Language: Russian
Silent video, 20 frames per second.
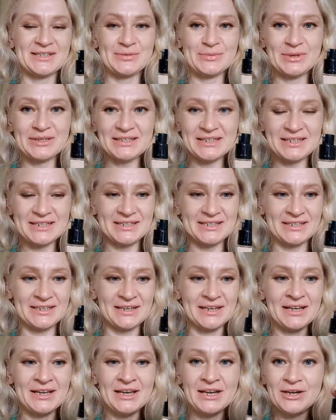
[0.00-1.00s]

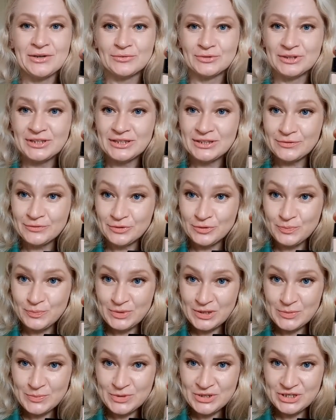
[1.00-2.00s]
Смотрите, вот эта вот
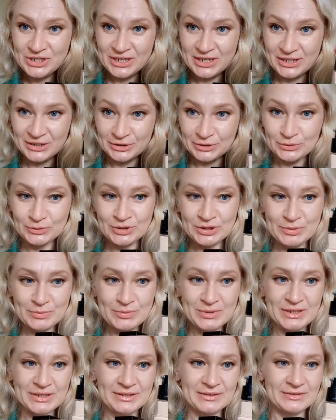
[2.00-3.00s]
пипочка, которой
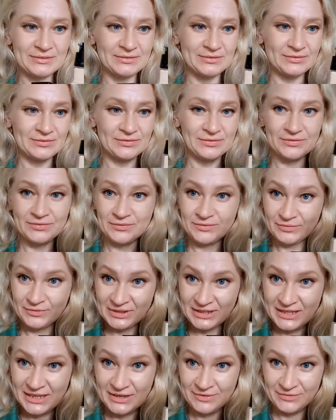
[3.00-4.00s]
мы э,
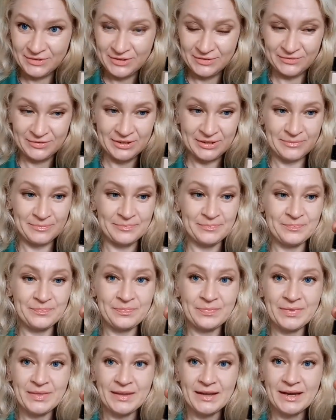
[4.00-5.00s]
выдавливаем.
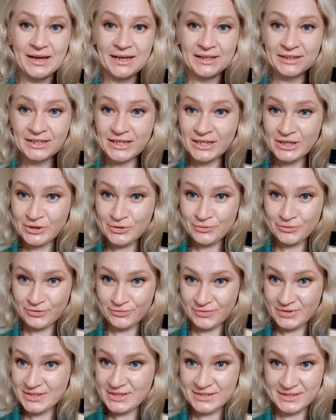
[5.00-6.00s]
Она легко,
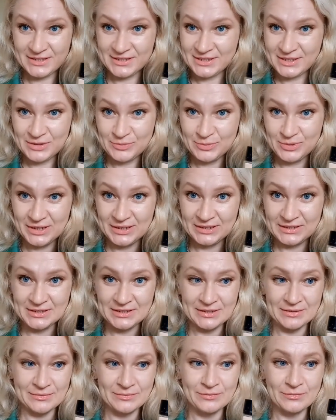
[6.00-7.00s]
видите,
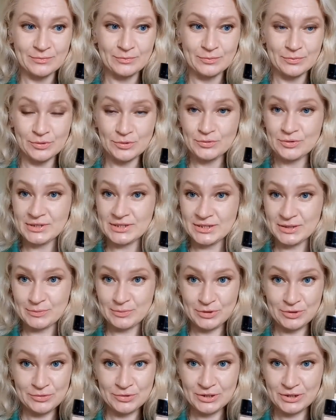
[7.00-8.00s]
снимается. Просто
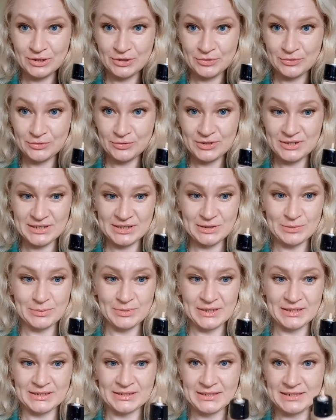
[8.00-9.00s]
берет легко и
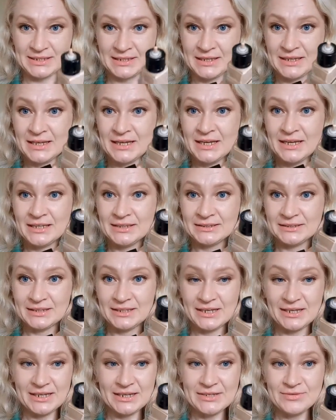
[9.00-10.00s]
снимается.
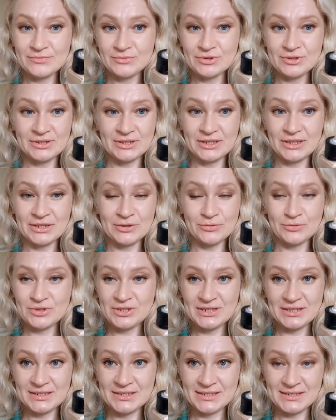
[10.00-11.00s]
Для, вот, для
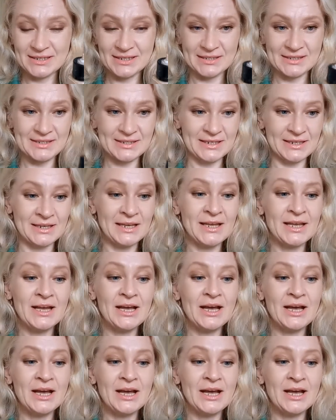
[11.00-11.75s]
утилизации.